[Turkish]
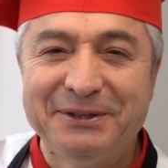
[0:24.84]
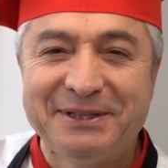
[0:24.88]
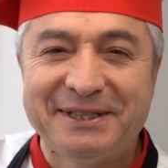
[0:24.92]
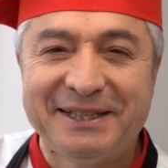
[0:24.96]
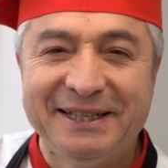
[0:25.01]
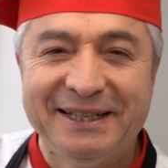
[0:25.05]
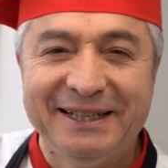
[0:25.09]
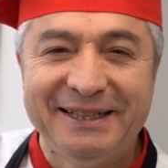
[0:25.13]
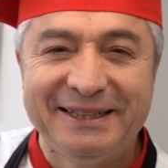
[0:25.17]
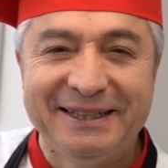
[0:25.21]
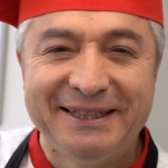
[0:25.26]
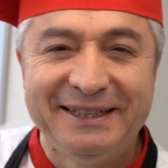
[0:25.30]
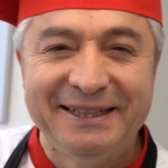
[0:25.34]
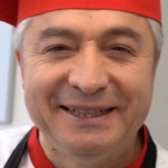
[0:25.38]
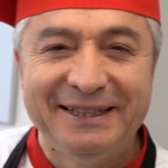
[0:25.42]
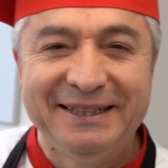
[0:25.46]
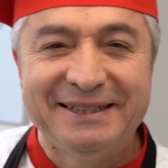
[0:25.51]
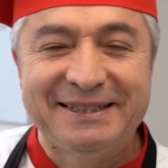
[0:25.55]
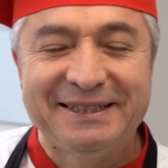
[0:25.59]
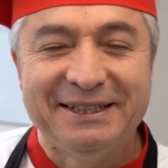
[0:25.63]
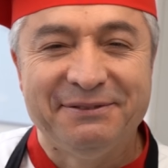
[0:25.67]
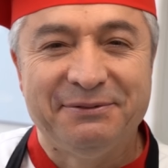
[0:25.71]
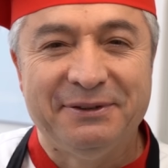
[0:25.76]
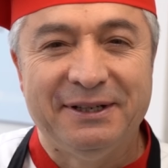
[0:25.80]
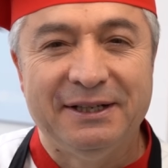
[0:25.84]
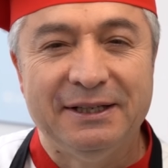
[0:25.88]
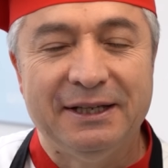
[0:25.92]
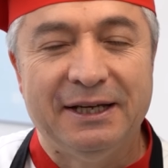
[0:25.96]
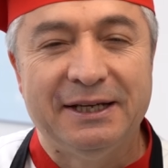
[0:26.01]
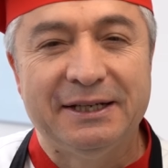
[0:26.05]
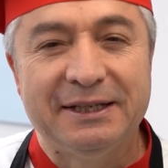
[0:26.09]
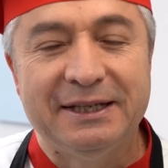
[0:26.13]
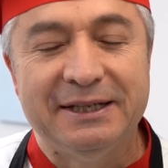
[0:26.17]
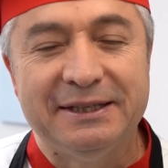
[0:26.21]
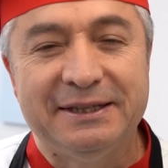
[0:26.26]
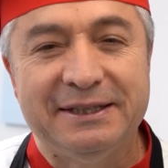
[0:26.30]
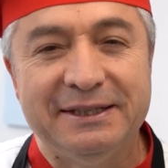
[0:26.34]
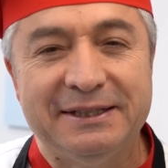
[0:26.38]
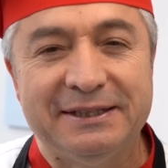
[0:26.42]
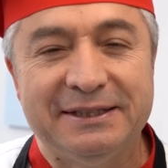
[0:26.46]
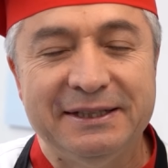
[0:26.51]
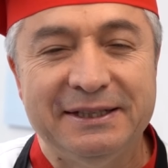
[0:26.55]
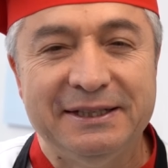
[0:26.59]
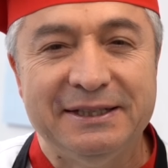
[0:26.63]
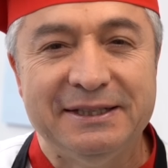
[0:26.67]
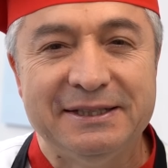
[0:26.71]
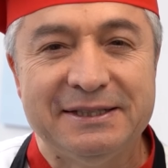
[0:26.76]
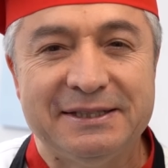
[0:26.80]
hoş geldiniz. Sefalar
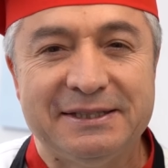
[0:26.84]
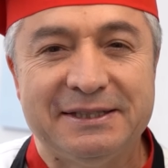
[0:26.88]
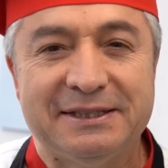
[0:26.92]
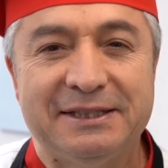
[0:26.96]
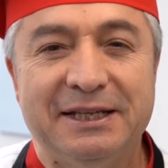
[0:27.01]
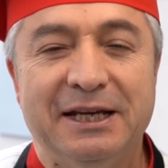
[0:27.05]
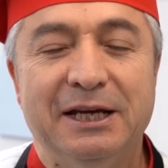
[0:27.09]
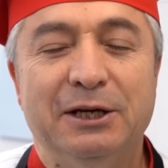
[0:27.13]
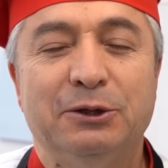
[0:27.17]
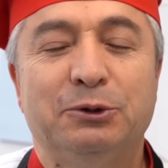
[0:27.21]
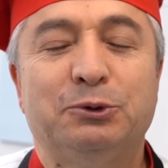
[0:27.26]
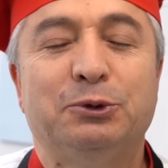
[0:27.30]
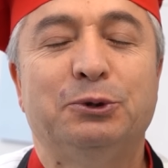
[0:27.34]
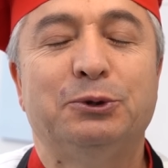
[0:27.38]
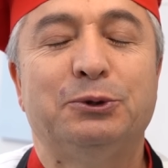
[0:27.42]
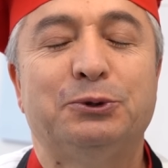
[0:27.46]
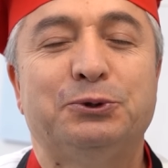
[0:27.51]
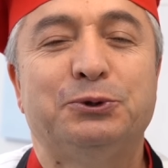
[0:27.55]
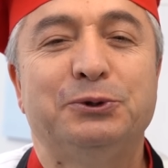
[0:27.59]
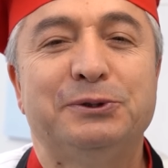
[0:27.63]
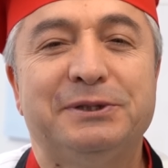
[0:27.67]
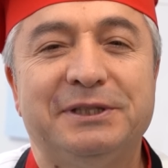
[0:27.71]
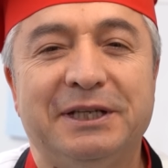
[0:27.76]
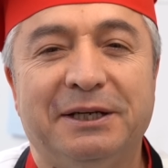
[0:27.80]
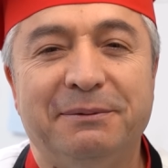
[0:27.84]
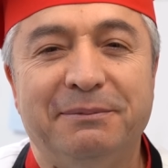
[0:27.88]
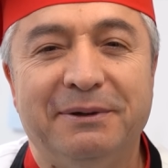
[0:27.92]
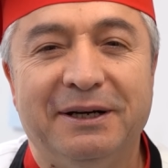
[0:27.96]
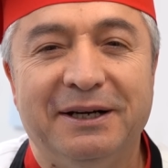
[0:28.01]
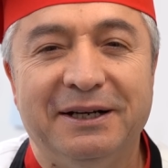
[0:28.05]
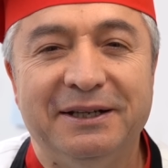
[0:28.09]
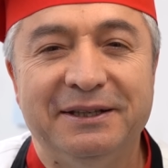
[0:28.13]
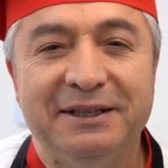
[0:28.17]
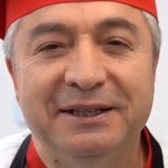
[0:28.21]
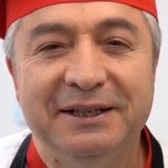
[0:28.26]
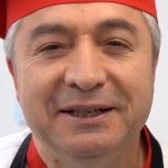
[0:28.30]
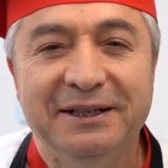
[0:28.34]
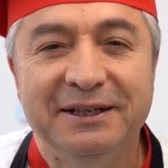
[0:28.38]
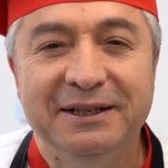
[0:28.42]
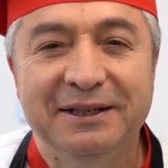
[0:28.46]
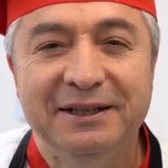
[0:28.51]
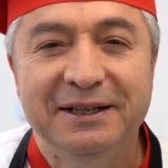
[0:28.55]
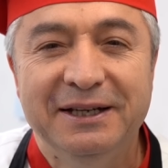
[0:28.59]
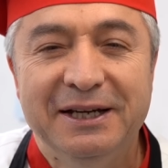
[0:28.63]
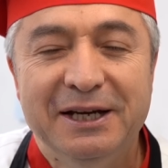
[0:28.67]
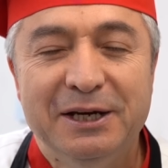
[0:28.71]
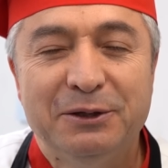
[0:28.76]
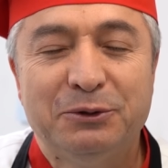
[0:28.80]
getirdiniz. Turşu
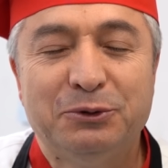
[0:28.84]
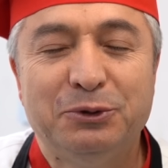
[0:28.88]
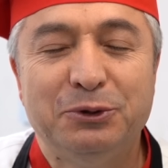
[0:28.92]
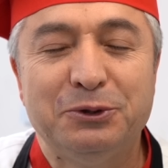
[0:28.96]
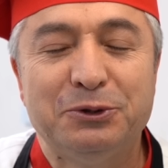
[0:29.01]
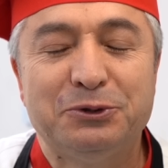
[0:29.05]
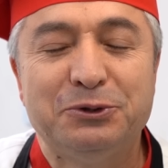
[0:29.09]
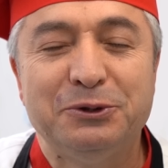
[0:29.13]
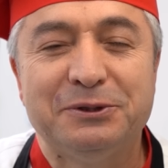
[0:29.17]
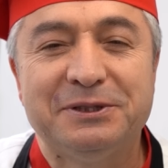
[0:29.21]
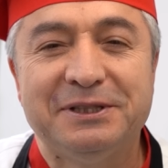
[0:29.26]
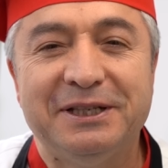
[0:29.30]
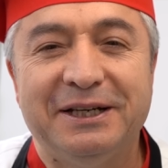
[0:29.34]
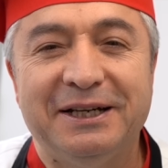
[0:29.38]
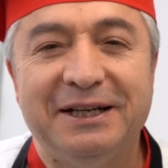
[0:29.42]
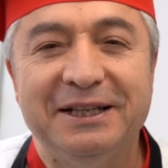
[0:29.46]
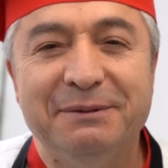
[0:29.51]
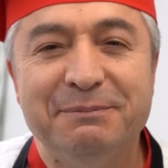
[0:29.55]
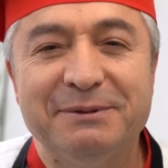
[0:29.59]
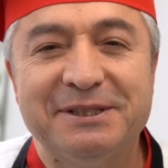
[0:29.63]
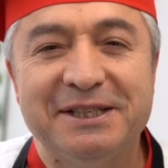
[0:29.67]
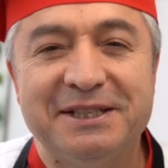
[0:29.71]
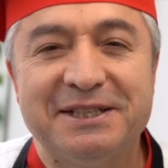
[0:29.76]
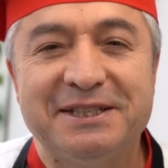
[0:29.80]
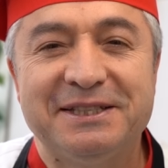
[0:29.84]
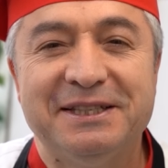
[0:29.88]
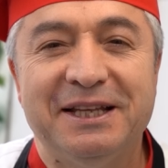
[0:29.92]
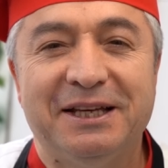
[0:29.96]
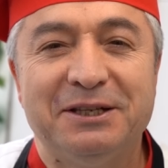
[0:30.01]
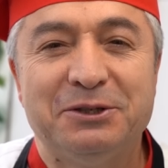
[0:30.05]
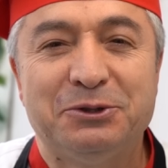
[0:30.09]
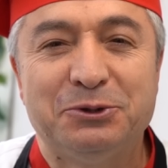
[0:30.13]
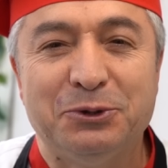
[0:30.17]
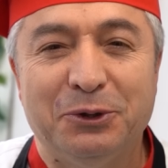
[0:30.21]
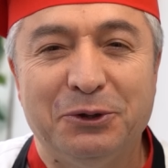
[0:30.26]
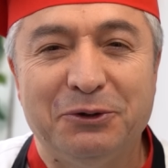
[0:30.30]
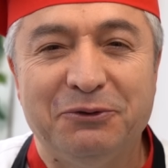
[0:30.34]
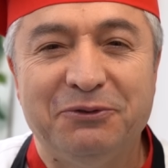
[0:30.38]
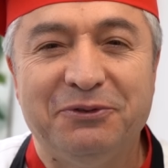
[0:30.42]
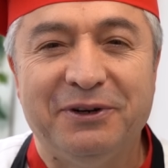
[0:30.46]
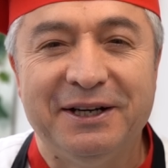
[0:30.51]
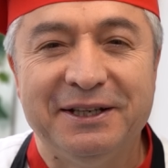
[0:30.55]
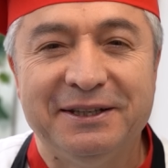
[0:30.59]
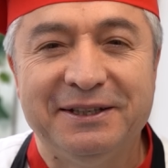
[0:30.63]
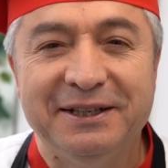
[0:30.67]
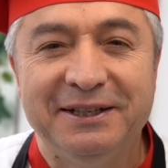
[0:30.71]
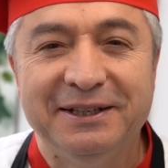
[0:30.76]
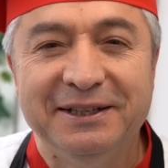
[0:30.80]
zamanı. Turşu sağlığımız açısından çok
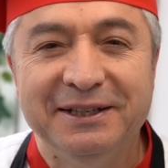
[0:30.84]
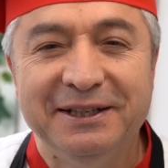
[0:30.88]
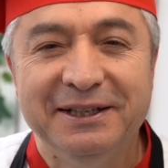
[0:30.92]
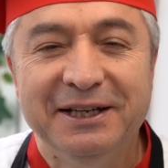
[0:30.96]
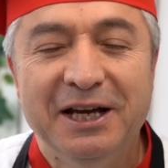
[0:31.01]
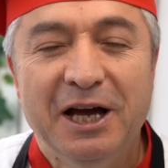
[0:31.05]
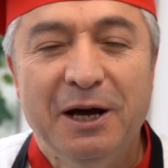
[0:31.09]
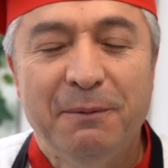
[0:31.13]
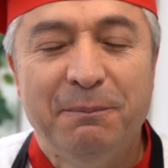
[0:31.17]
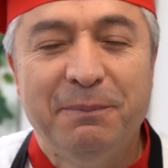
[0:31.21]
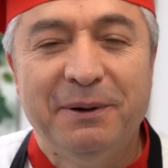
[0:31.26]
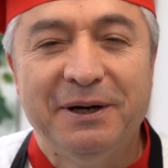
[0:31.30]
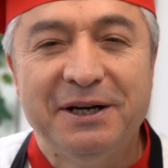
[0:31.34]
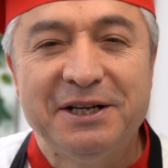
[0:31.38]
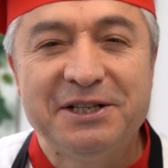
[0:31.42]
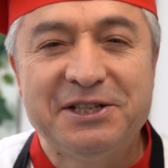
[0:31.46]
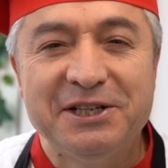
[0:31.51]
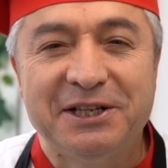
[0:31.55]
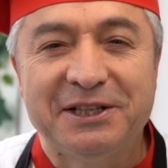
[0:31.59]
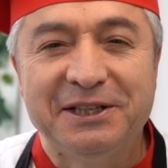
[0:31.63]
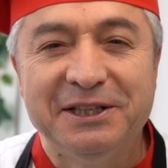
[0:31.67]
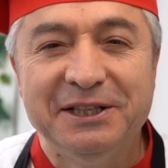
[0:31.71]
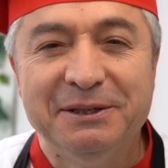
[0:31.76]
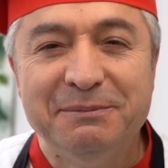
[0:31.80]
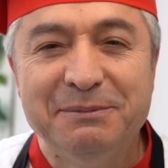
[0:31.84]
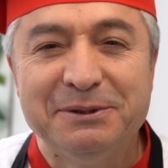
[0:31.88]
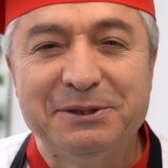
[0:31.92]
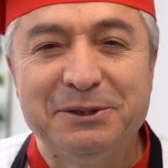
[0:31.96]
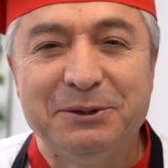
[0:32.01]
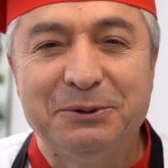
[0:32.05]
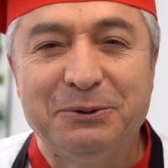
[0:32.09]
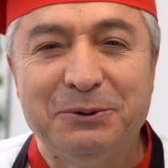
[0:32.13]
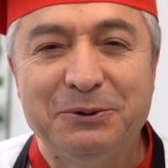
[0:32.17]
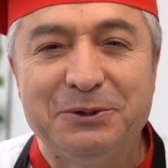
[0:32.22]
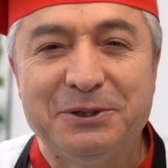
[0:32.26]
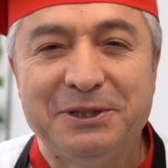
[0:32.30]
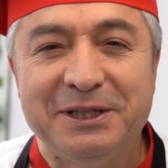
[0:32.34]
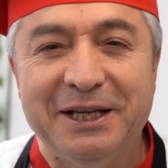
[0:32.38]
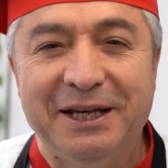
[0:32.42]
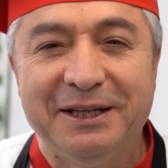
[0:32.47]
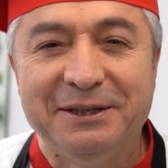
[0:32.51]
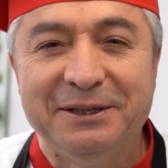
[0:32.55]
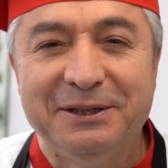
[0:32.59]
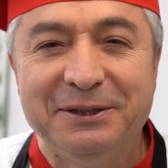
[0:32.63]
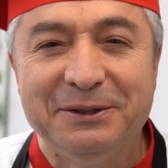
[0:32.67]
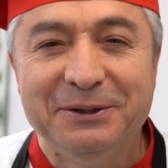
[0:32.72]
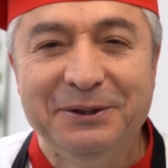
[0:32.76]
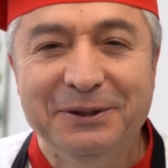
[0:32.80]
faydalı. Bağışıklığımızı
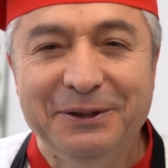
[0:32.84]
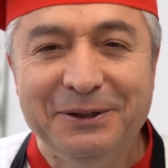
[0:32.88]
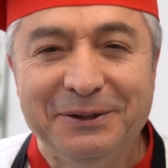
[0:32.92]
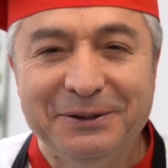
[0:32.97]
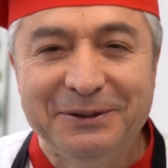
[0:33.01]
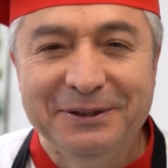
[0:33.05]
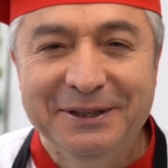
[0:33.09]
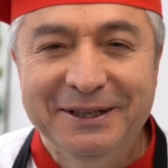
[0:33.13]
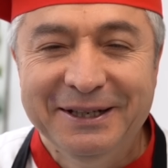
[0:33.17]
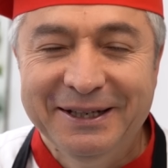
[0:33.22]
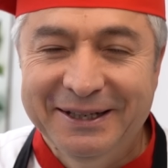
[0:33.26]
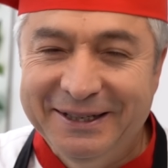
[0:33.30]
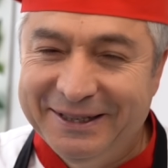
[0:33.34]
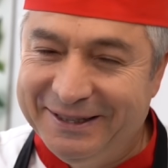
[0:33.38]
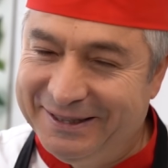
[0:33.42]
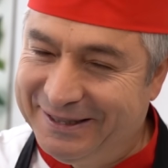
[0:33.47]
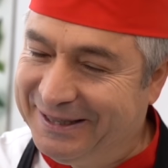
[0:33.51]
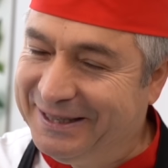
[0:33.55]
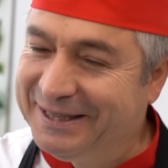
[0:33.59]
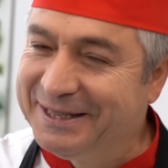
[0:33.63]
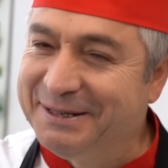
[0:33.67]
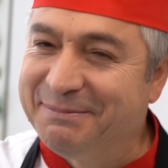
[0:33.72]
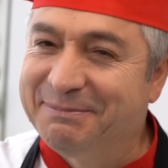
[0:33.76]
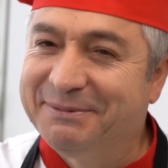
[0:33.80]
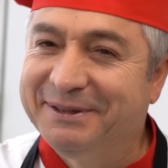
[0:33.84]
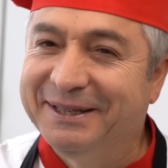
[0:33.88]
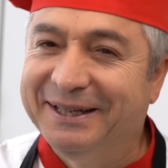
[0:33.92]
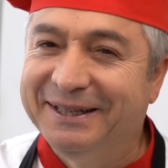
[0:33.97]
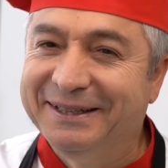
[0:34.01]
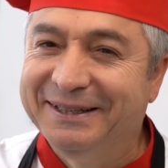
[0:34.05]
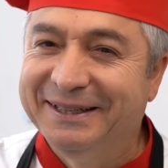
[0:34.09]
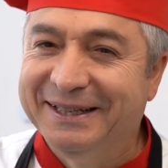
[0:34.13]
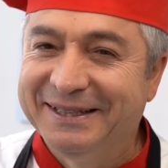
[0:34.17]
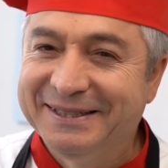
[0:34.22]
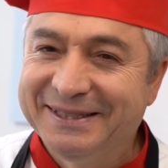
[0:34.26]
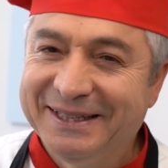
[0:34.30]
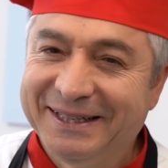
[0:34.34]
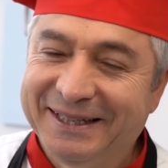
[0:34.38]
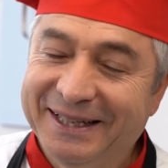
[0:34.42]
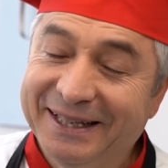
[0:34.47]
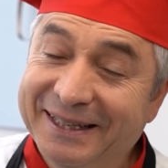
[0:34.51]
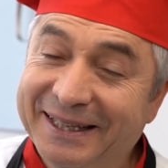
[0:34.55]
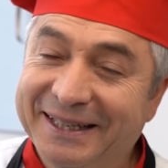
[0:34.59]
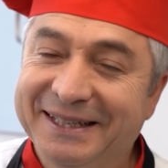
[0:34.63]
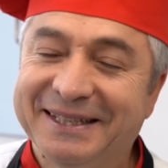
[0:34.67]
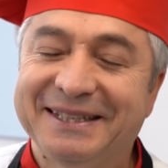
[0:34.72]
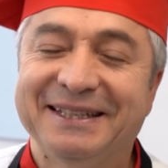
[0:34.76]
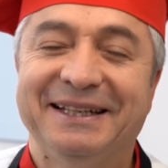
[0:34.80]
güçlendiriyor gripten,
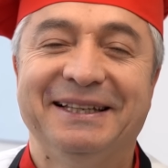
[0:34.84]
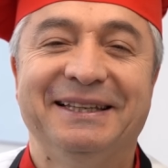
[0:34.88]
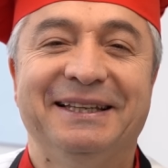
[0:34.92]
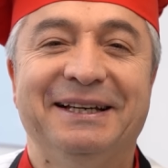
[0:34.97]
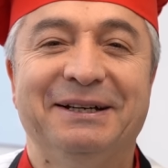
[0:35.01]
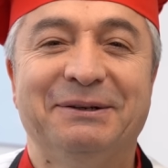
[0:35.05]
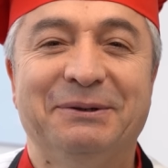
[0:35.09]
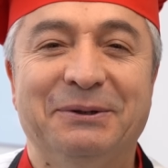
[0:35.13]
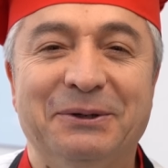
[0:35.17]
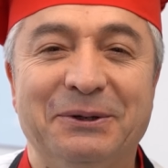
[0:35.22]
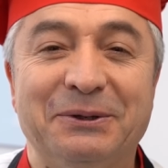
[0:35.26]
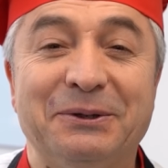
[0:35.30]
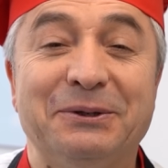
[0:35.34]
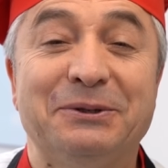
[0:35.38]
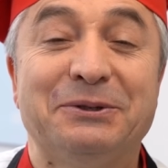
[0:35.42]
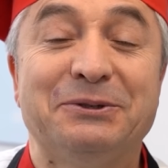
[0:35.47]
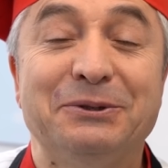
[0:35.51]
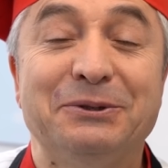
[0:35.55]
nezleden de inşallah korur.